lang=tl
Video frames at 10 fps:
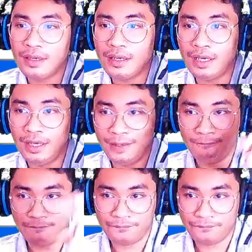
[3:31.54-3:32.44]

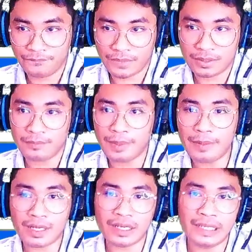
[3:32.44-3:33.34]
um
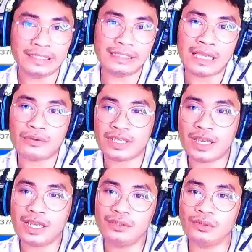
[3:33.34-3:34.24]

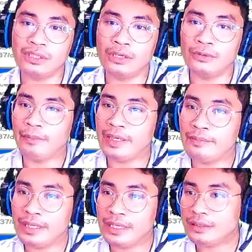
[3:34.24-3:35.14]
580,000, no down
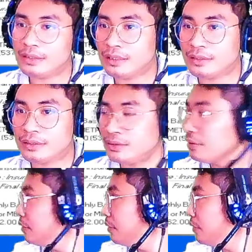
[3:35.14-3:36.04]
payment,
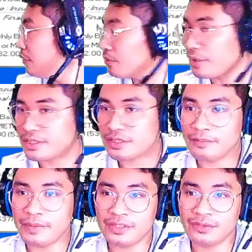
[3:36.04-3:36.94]
no
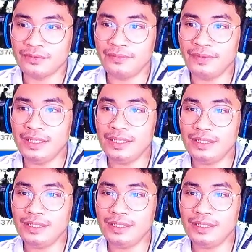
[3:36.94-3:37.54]
reservation fee.